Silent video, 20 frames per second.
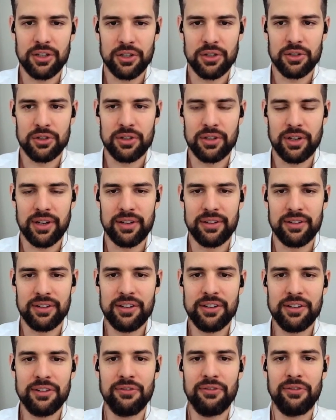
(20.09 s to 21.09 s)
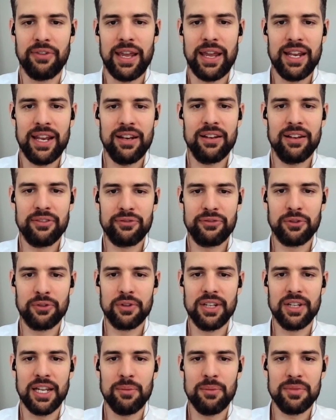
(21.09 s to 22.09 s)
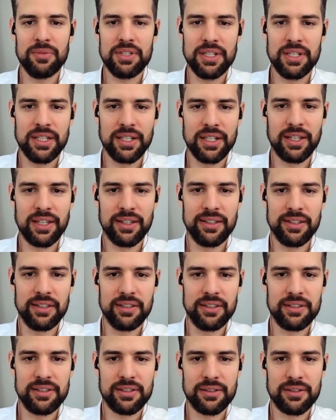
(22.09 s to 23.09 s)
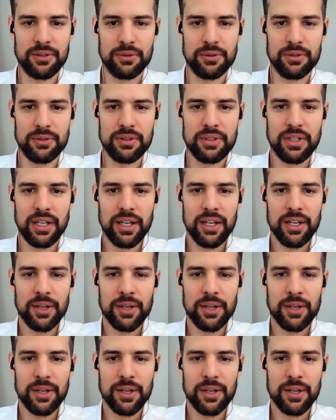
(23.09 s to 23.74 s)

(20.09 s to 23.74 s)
ein, ein Quell von Lebensenergie ist und